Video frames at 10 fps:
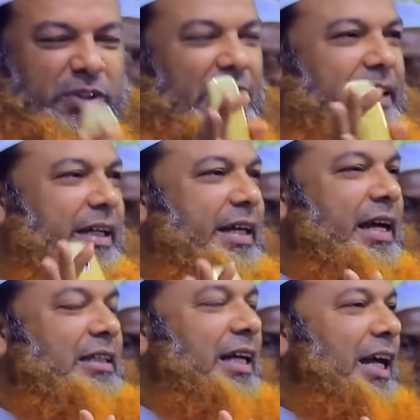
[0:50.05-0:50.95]
সব ছেলেদেরকে
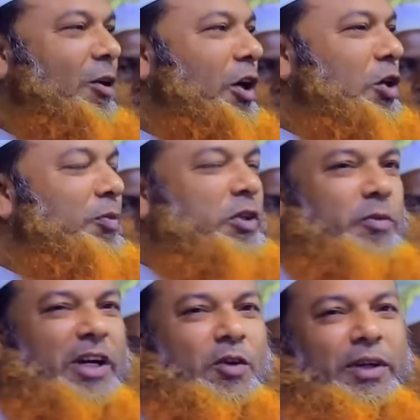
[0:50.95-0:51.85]
এক জায়গায় হল রুমে
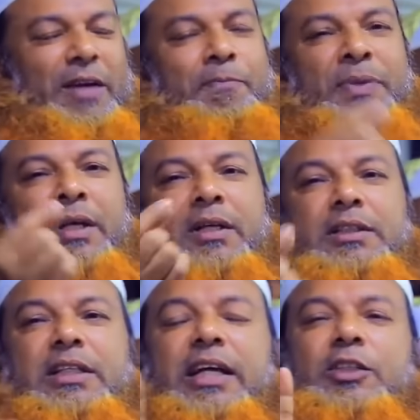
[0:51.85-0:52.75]
জমা করে
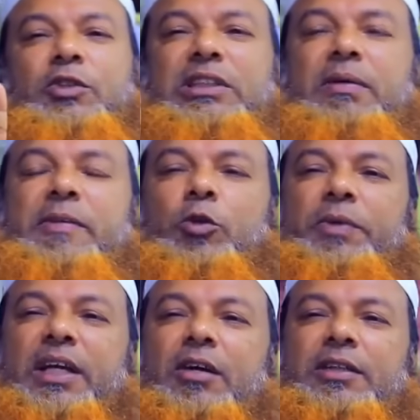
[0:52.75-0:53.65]
জিজ্ঞাসা করছে বাবা
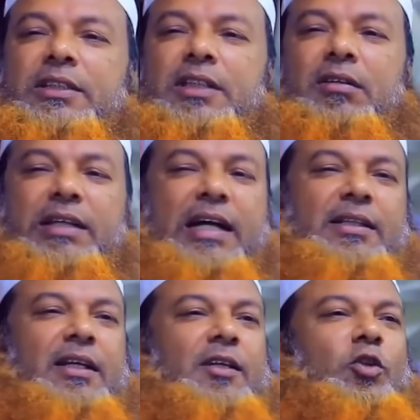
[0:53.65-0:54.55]
তুমি কি হতে চাও
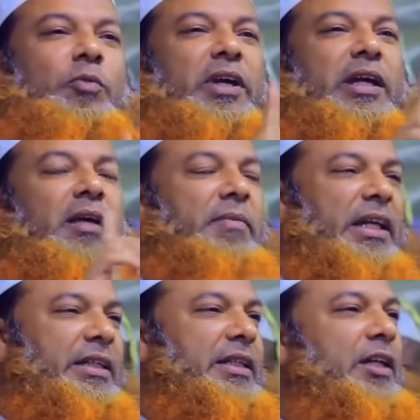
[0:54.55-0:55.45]
ডাক্তার তুমি কি
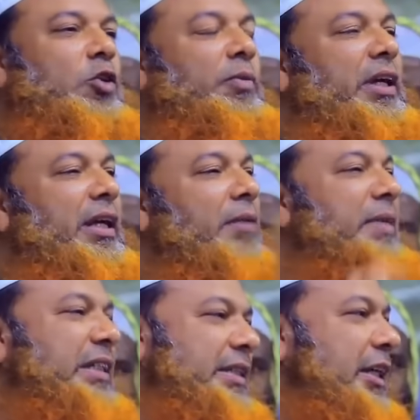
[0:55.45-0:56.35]
মিনিস্টার তুমি কি
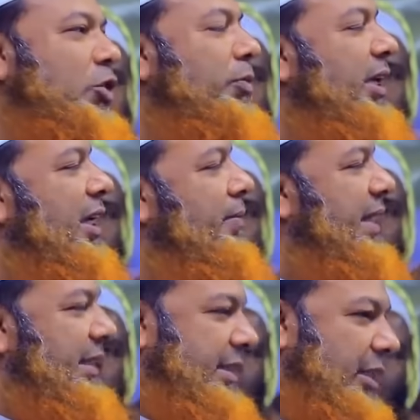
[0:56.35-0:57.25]
মিস্টার তুমি কি
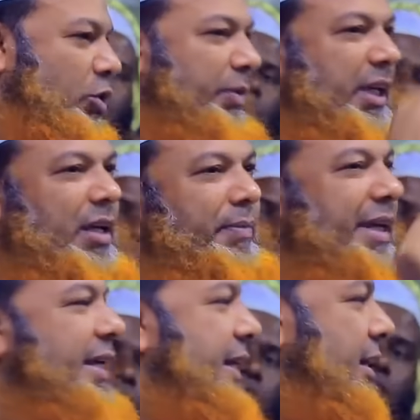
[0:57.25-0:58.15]
ব্যারিস্টার তুমি কি
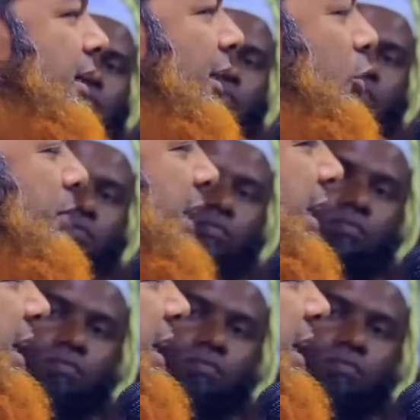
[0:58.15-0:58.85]
ব্রিগেডিয়ার তুমি